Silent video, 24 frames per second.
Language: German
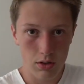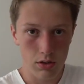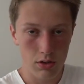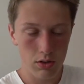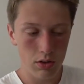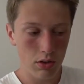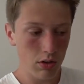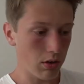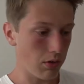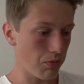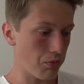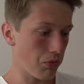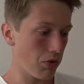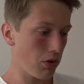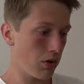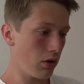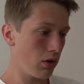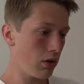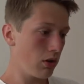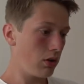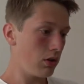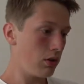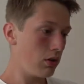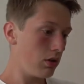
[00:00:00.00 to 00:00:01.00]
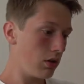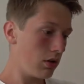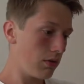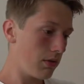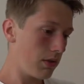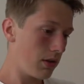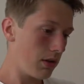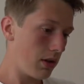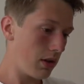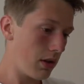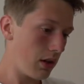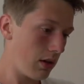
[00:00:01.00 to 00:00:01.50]
So, und ich
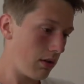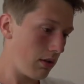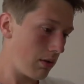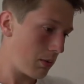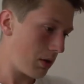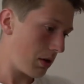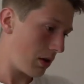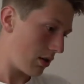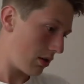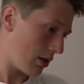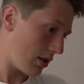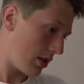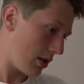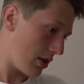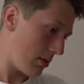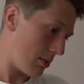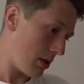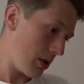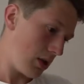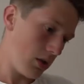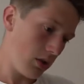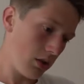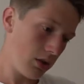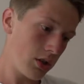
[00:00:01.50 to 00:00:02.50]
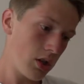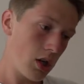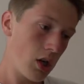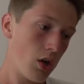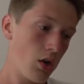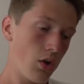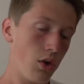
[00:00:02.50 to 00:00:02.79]
würde sagen, jetzt packen wir das Ganze mal aus.